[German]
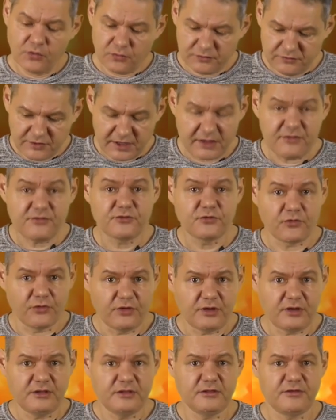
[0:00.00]
und teils
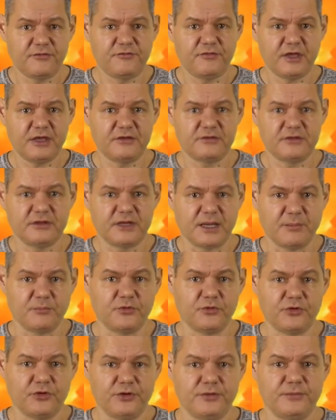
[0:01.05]
deutliche Effekte
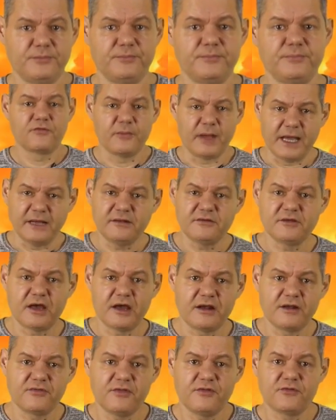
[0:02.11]
haben können. Zum einen
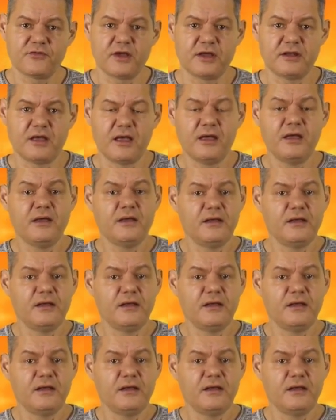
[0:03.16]
tragen sie zu einer